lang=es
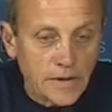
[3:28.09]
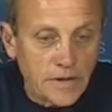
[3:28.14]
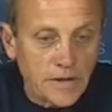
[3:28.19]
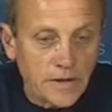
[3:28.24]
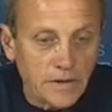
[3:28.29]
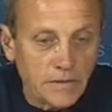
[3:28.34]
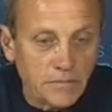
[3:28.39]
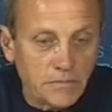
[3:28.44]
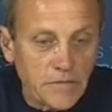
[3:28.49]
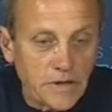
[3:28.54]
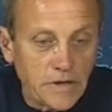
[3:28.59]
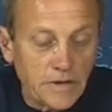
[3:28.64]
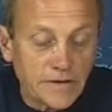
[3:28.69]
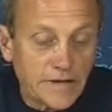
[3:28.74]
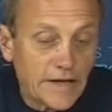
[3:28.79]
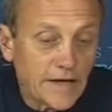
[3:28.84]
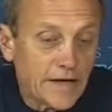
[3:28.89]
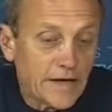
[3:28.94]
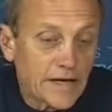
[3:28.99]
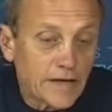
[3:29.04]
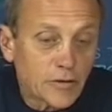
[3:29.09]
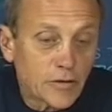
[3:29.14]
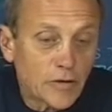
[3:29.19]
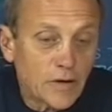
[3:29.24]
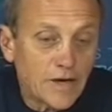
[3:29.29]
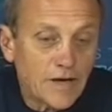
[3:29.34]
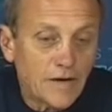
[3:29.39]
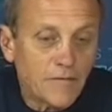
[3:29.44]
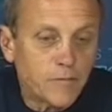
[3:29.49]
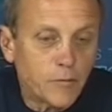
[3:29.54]
eh, integra
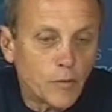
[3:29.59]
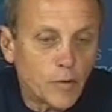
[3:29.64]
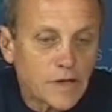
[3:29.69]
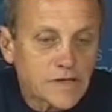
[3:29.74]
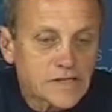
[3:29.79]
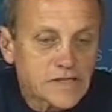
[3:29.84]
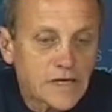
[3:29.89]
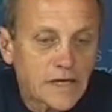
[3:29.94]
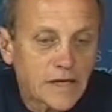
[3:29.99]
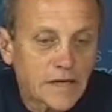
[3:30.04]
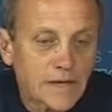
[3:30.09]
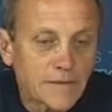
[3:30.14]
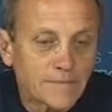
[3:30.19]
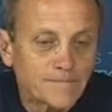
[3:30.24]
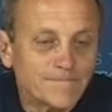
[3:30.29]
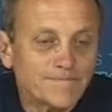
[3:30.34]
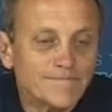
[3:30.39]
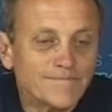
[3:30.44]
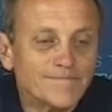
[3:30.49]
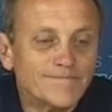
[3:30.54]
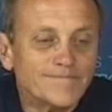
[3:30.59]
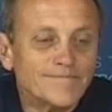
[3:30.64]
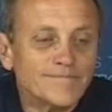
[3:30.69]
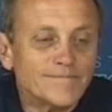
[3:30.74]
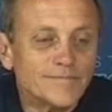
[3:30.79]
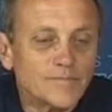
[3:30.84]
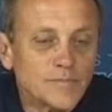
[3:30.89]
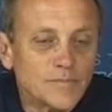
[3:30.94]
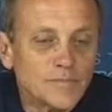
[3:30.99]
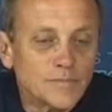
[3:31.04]
todas las fuerzas
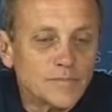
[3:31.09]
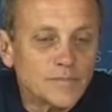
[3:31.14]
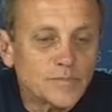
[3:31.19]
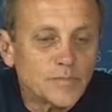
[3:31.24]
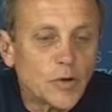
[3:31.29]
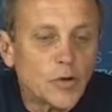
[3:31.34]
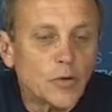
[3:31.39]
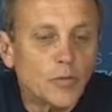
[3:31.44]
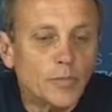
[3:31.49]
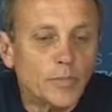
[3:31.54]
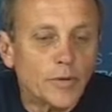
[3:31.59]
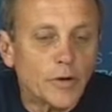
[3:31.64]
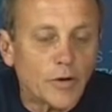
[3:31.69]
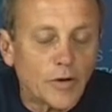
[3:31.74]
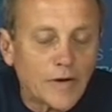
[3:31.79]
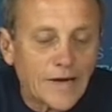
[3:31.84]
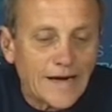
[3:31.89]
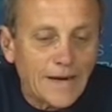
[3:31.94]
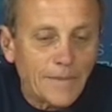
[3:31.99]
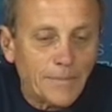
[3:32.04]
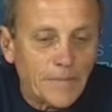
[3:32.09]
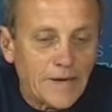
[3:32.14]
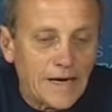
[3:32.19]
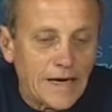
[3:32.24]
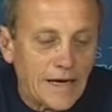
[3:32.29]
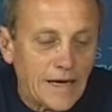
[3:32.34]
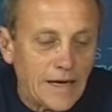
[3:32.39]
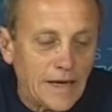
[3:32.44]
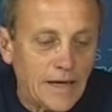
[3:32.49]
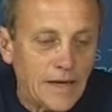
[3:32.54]
por un
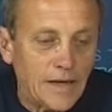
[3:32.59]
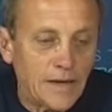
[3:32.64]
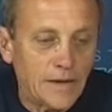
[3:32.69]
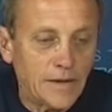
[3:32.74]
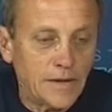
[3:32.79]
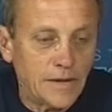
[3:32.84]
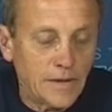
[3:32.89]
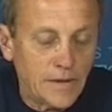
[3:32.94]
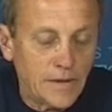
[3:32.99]
programa